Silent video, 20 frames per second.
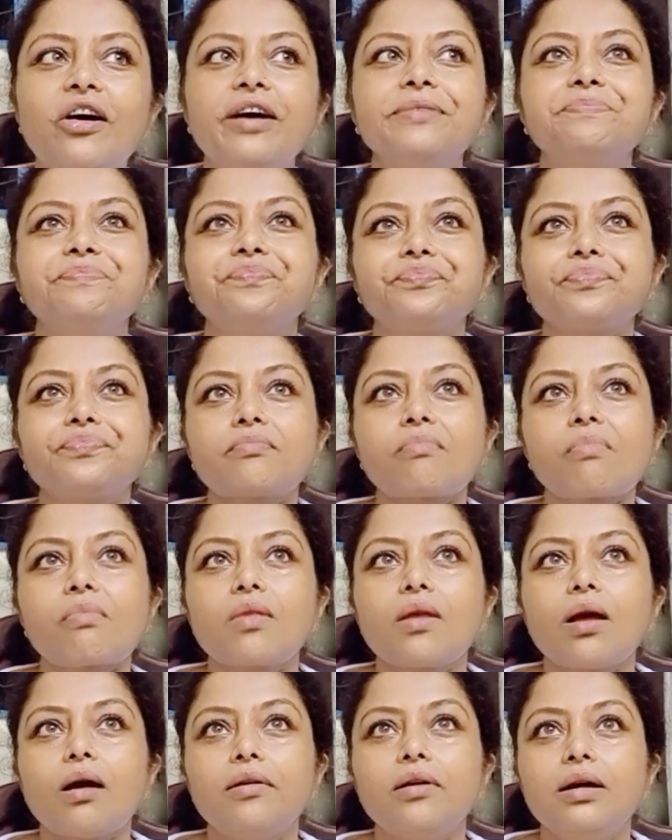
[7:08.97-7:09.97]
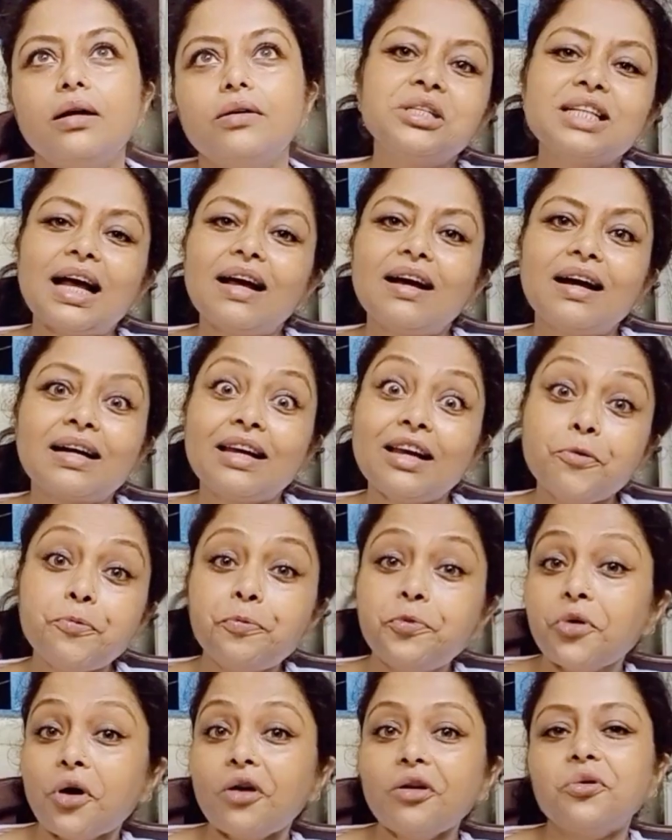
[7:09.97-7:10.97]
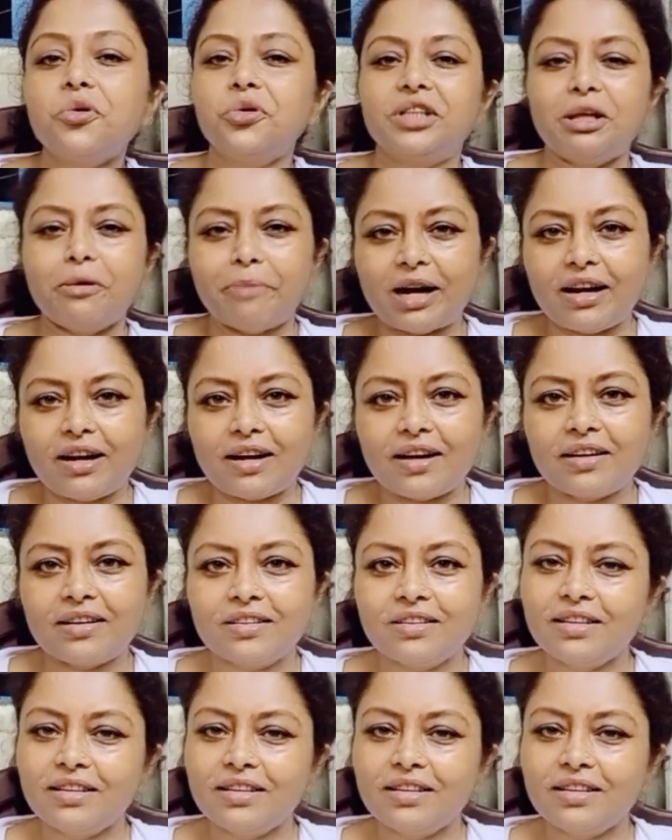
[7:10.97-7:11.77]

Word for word: হয় জায়গা কেউ পূরণ করতে পারে না